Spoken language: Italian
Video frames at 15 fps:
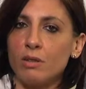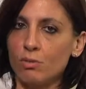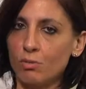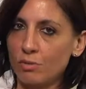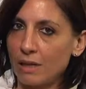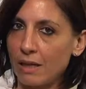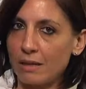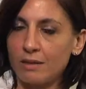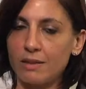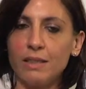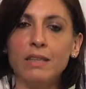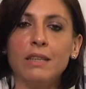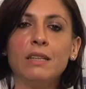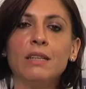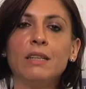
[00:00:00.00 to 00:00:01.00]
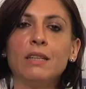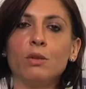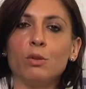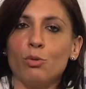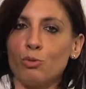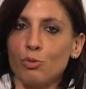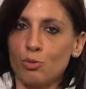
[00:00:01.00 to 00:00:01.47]
risultati,
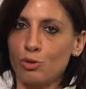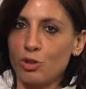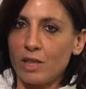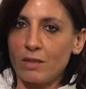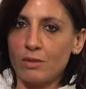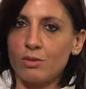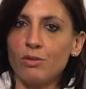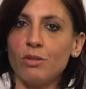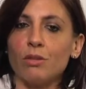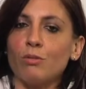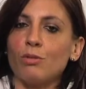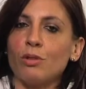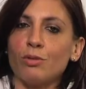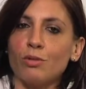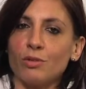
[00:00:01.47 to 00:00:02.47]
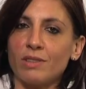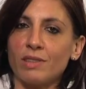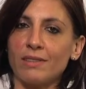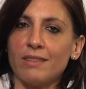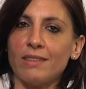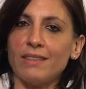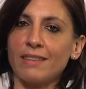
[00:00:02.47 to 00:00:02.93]
con successo, alcuni sono
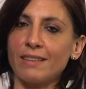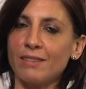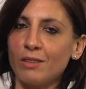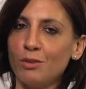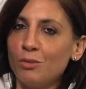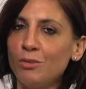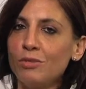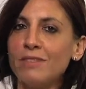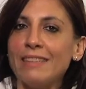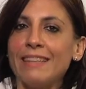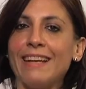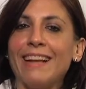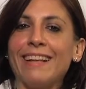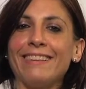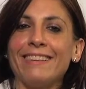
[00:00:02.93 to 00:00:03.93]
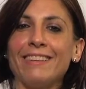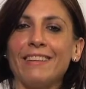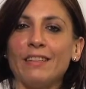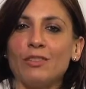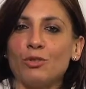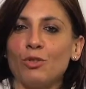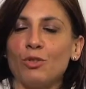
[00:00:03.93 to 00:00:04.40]
stati trattenuti,
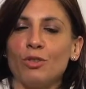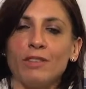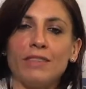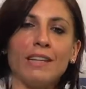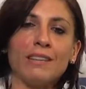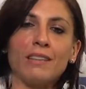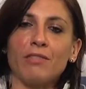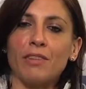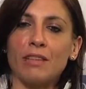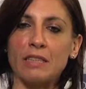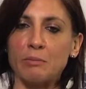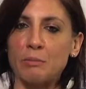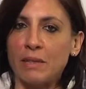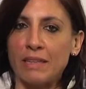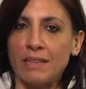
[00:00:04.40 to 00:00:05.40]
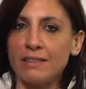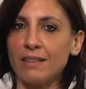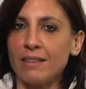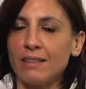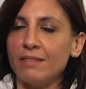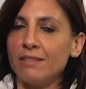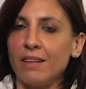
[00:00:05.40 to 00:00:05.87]
altri sono andati a fare
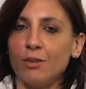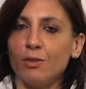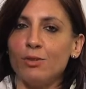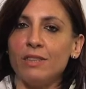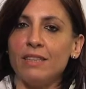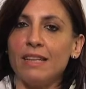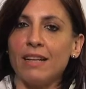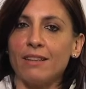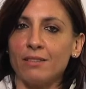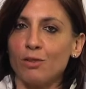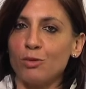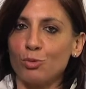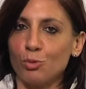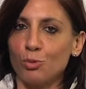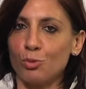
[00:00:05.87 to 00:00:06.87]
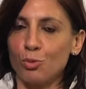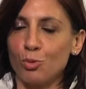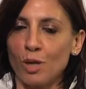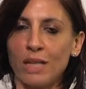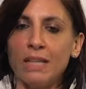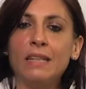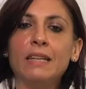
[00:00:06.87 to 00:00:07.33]
esperienze all'interno di altre
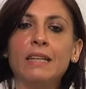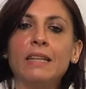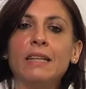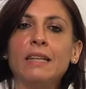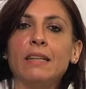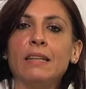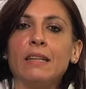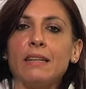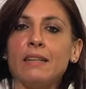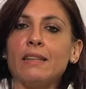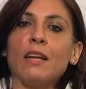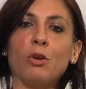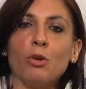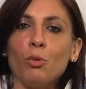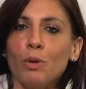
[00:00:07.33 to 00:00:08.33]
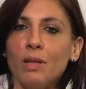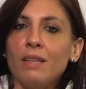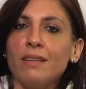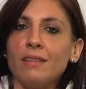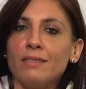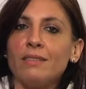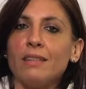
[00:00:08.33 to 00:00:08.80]
strutture. Ritengo
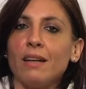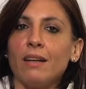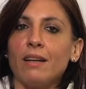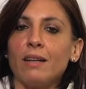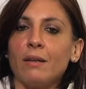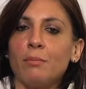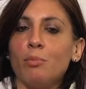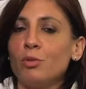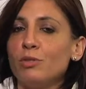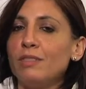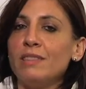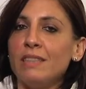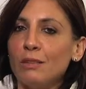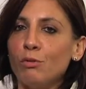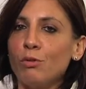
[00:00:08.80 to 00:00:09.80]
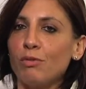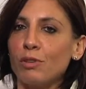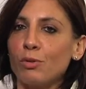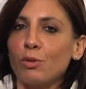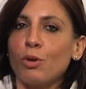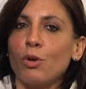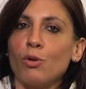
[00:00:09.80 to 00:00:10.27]
quindi che sia positivo il
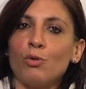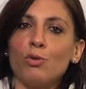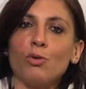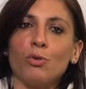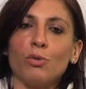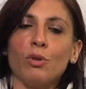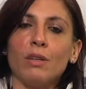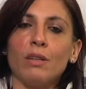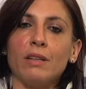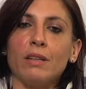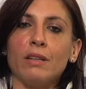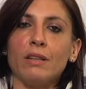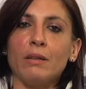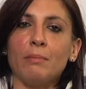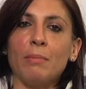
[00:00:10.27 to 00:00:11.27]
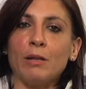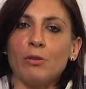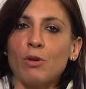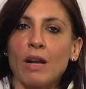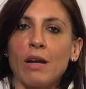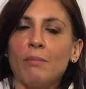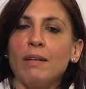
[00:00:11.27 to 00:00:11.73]
fatto che oggi sul eh,
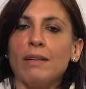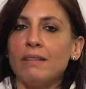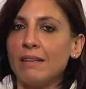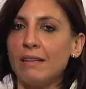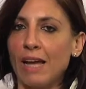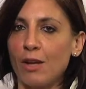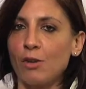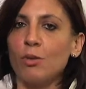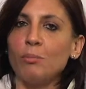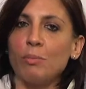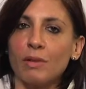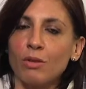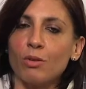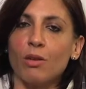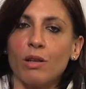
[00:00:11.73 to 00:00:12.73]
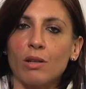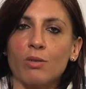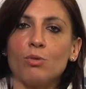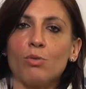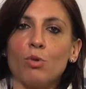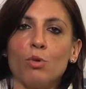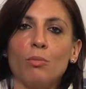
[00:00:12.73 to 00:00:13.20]
panorama italiano, in
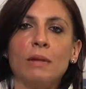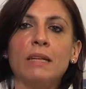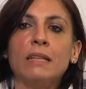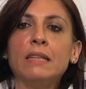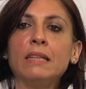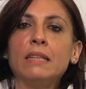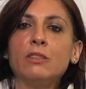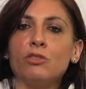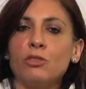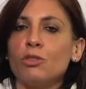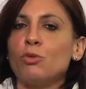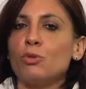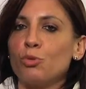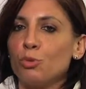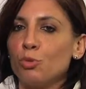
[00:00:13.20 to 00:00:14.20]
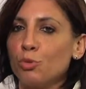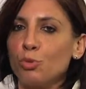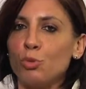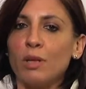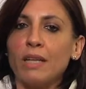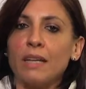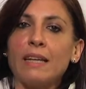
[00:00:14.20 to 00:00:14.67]
particolare su Roma, ci siano
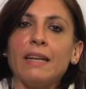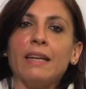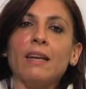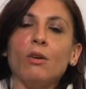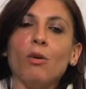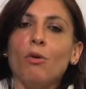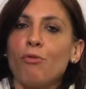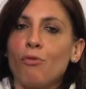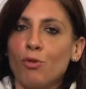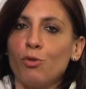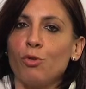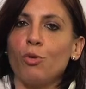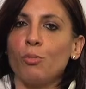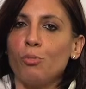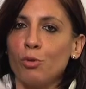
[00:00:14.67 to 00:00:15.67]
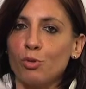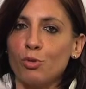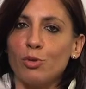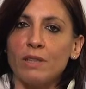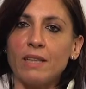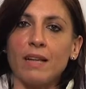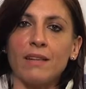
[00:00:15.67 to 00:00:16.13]
strutture che offrono
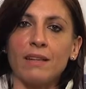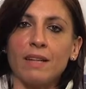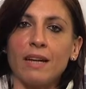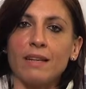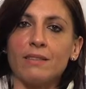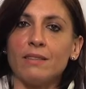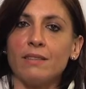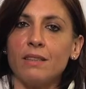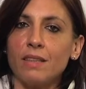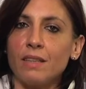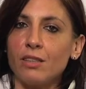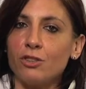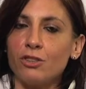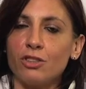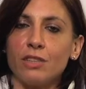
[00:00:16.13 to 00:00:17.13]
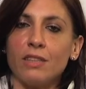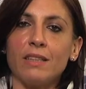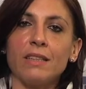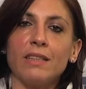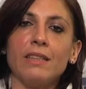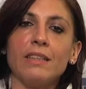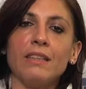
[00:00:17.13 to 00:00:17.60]
l'opportunità ai ragazzi di
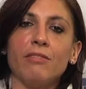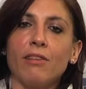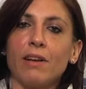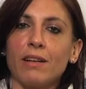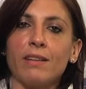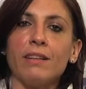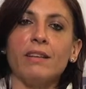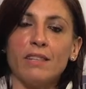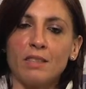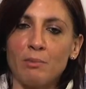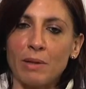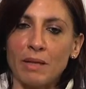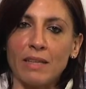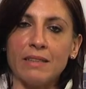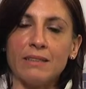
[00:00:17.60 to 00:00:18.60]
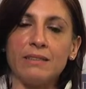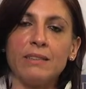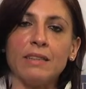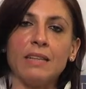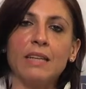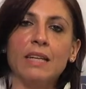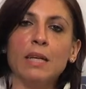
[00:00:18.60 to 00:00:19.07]
crescere e di fare delle
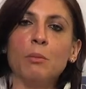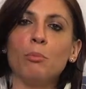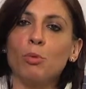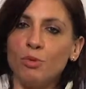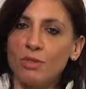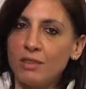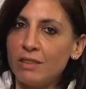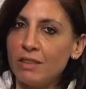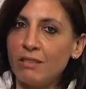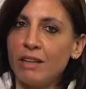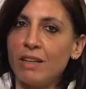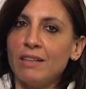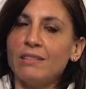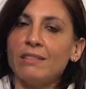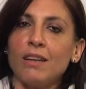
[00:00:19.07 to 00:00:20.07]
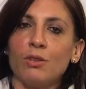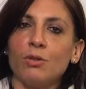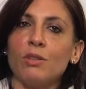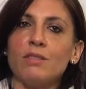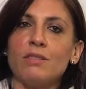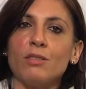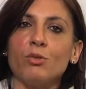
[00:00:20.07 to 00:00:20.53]
esperienze positive
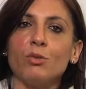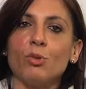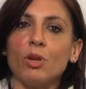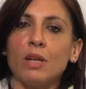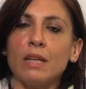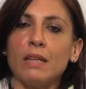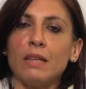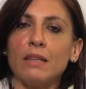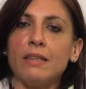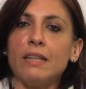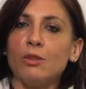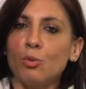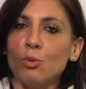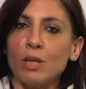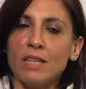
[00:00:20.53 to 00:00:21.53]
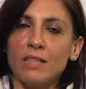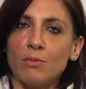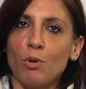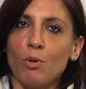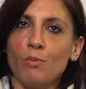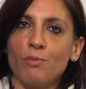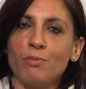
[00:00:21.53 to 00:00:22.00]
all'interno del settore del
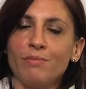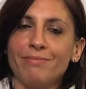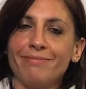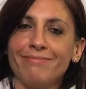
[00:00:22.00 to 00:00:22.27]
turismo.